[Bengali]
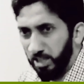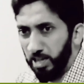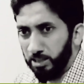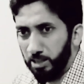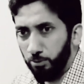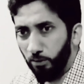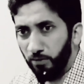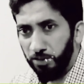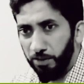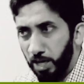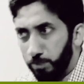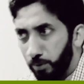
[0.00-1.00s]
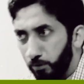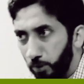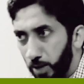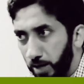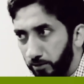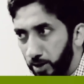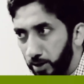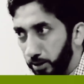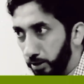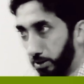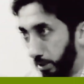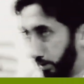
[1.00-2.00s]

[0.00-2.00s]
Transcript: যেন সারাক্ষণ স্বীকৃতির জন্য উত্তেজিত